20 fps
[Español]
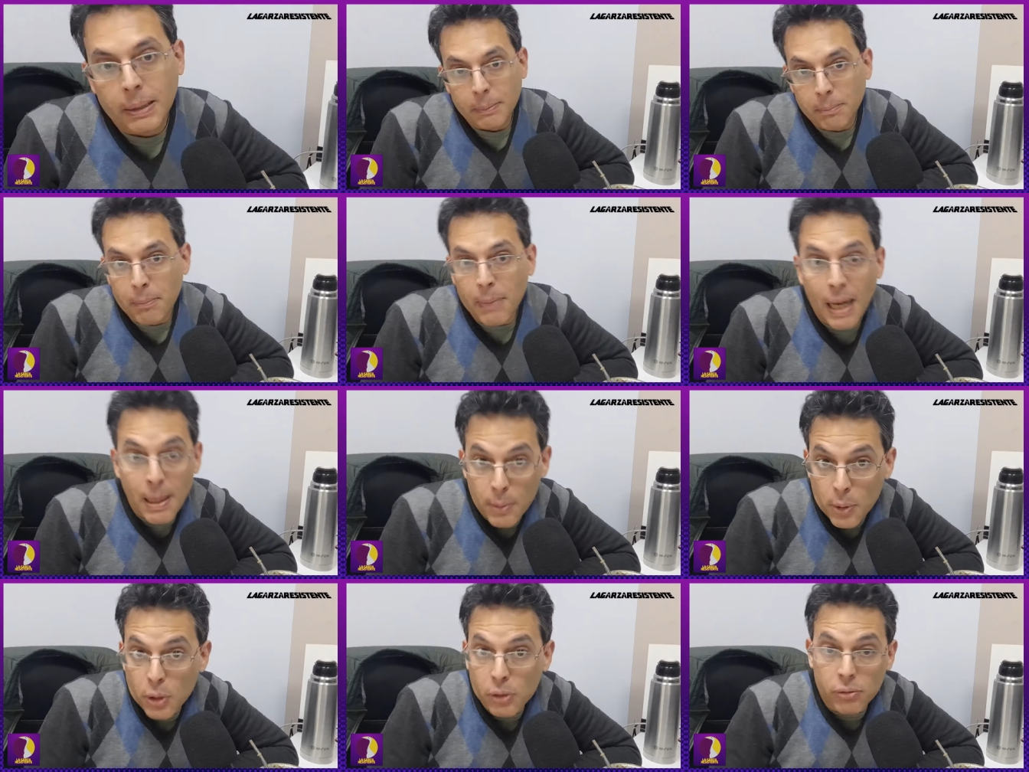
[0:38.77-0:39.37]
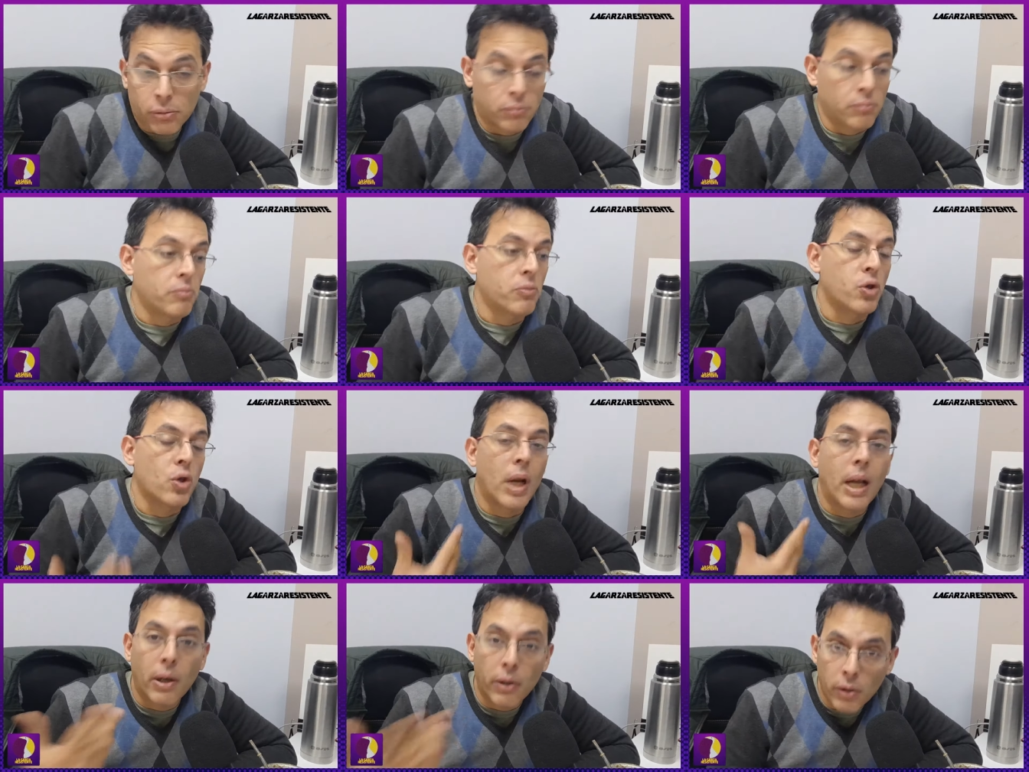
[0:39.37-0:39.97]
Mavox,
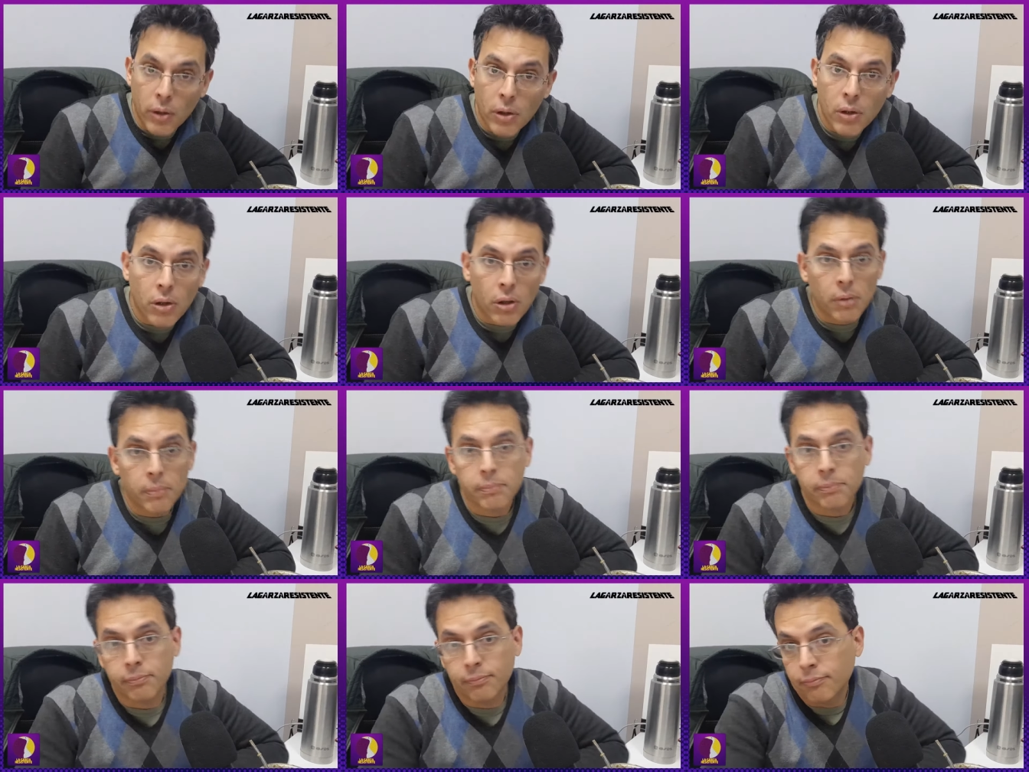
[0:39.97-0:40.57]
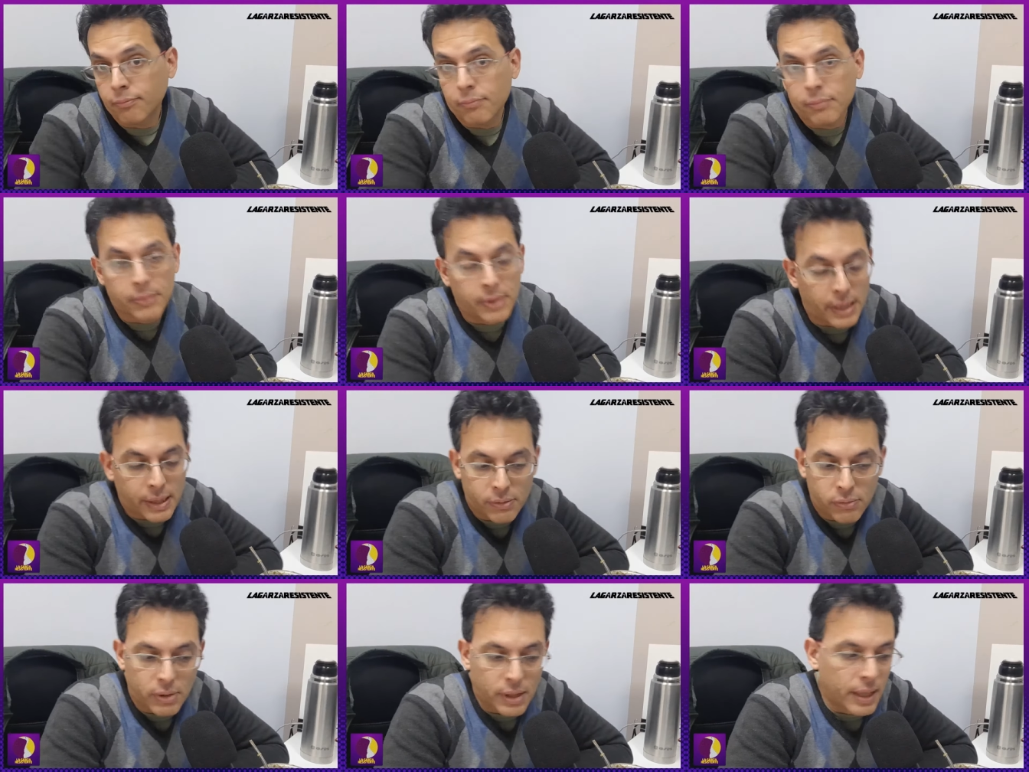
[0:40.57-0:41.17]
yo la conozco,
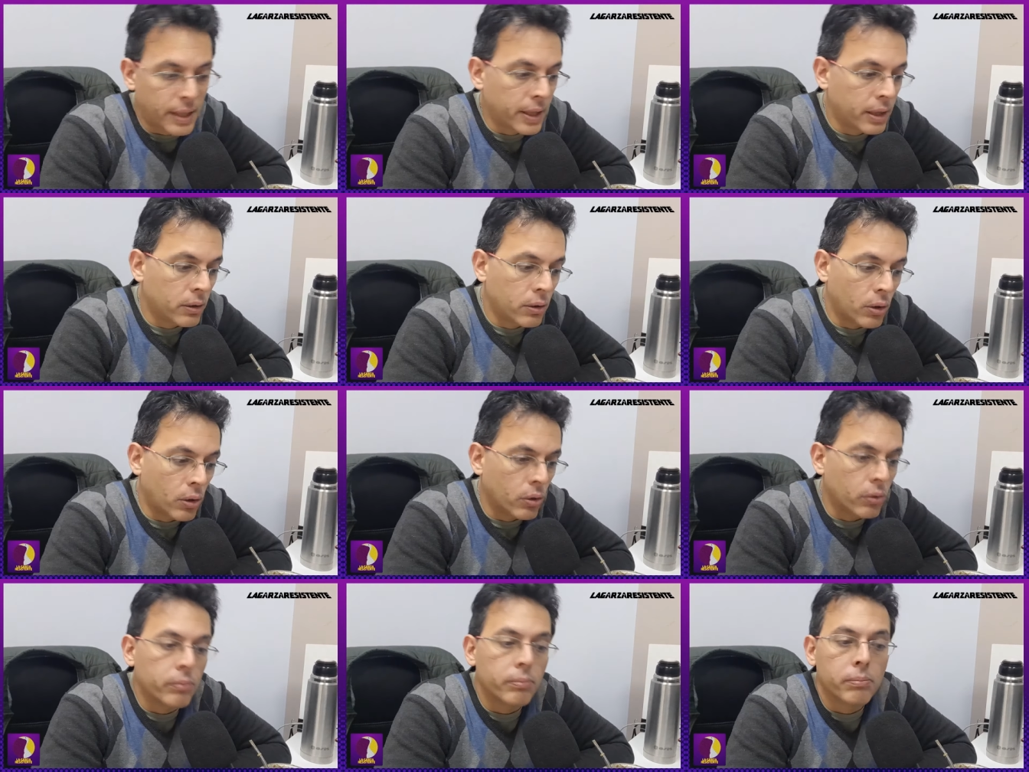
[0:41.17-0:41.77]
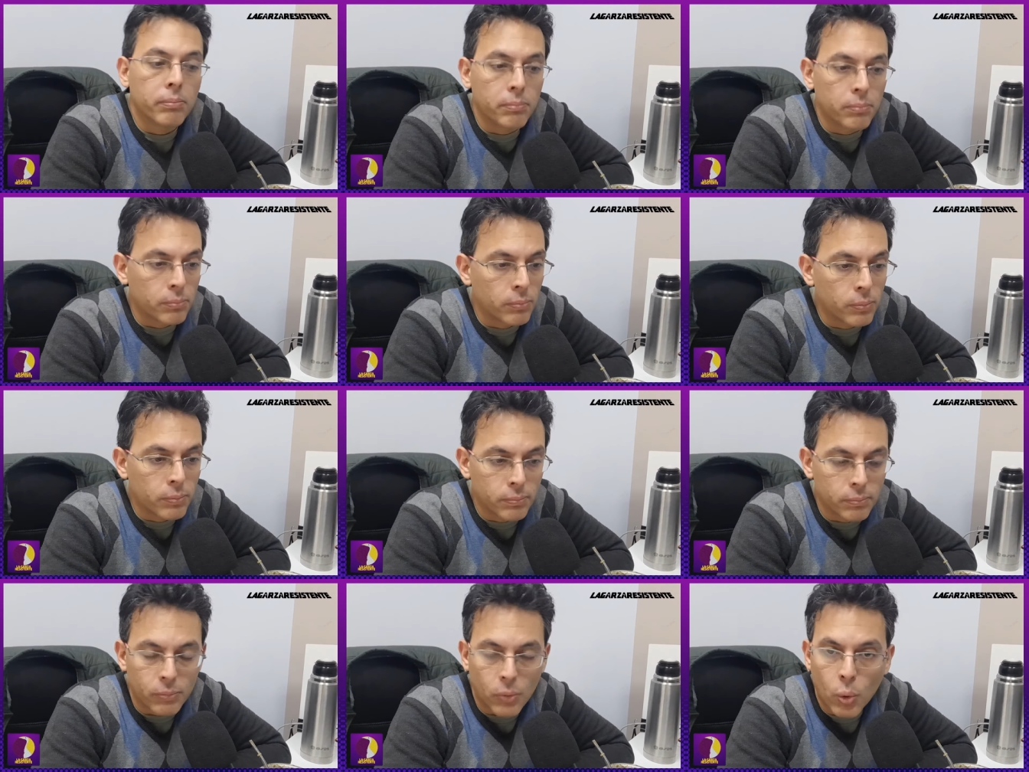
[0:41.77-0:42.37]
es una distro
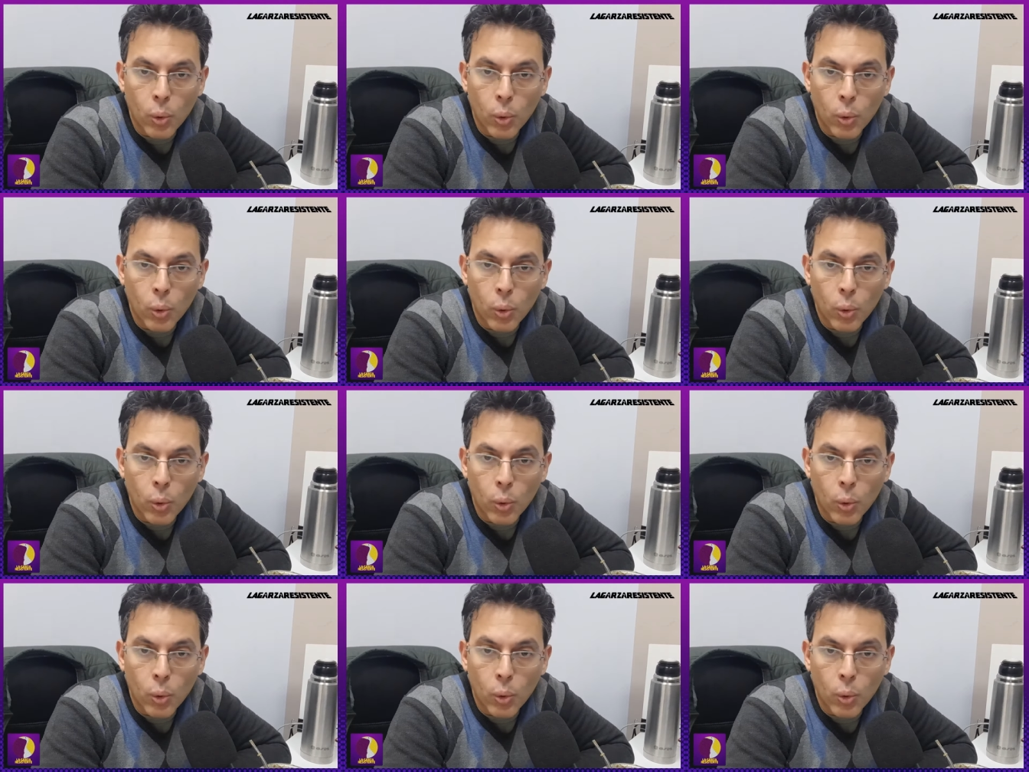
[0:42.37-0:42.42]
mm,